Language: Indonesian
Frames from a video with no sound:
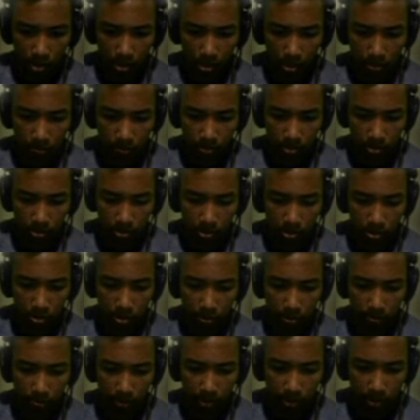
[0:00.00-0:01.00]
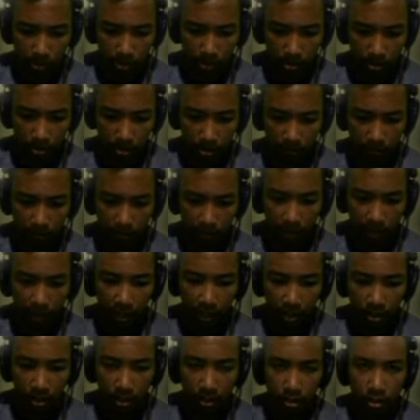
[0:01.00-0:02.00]
nah biasanya suruh ngapain oh free
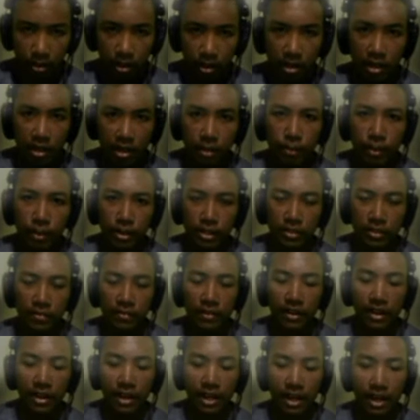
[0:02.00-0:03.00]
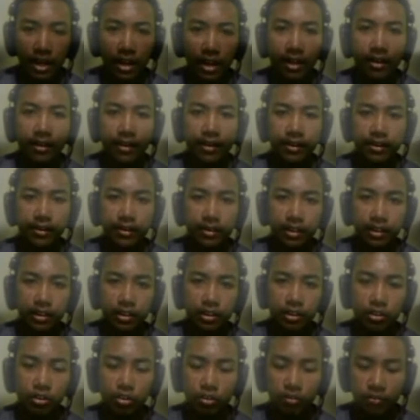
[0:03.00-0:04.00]
run pasti free run
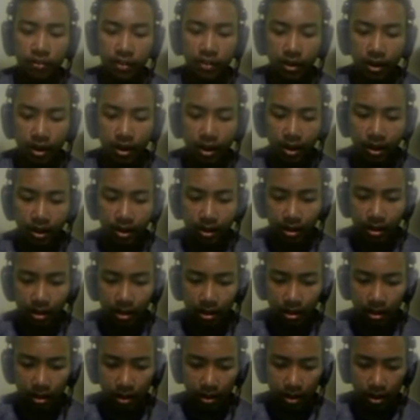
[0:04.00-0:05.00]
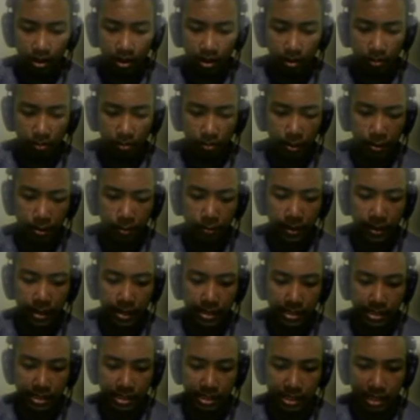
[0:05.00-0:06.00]
know free run
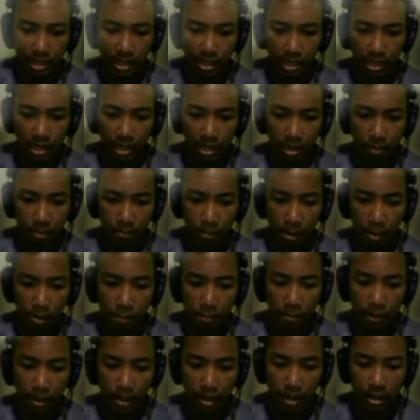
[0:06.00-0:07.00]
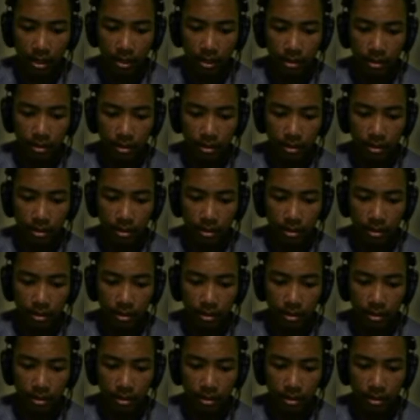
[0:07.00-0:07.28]
bebas kagak ada apa-apa